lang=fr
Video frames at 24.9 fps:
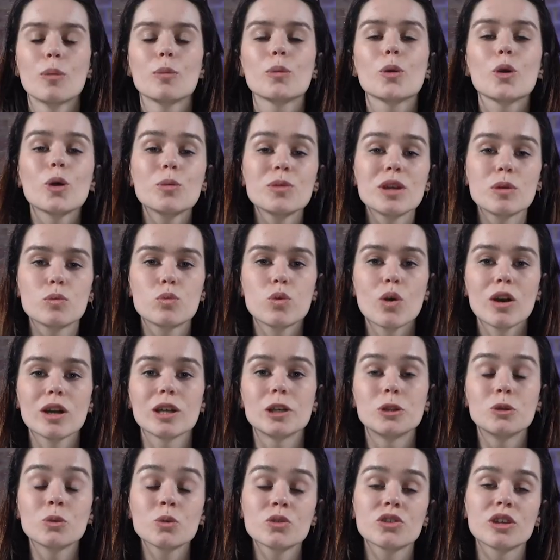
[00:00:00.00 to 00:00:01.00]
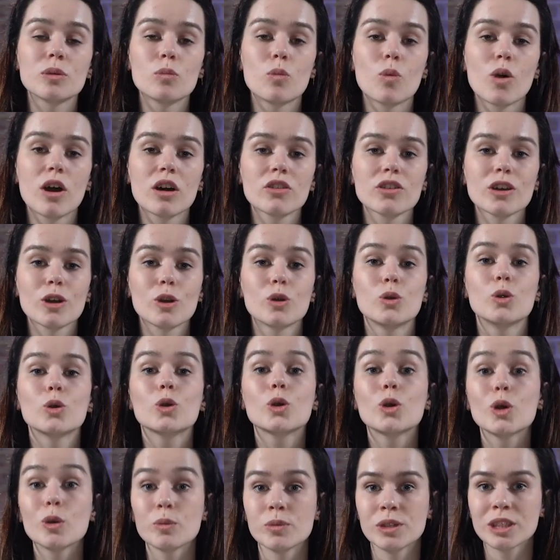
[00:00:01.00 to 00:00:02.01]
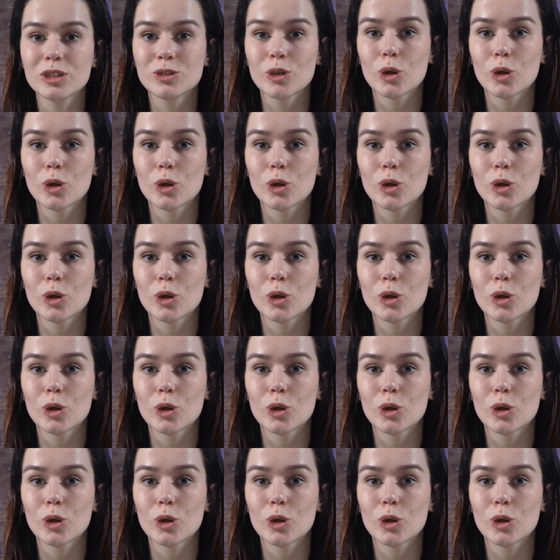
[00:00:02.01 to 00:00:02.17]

Premier point et non des moindres, le comique